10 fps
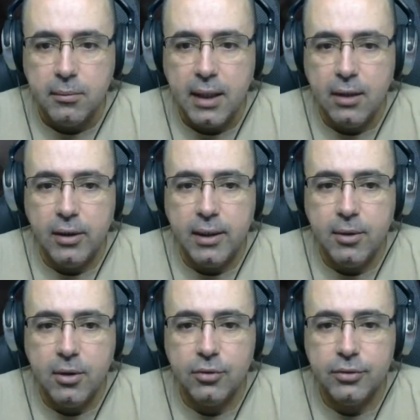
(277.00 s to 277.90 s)
los iremos
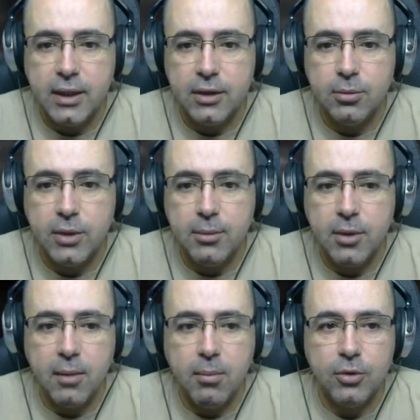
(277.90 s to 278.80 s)
encontrando por ahí por
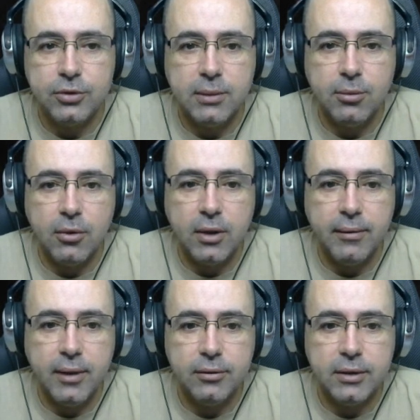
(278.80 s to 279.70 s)
el bosque, por lo que
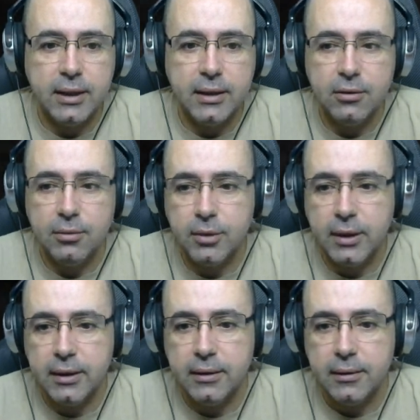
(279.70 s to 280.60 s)
veo, tiraditos por ahí.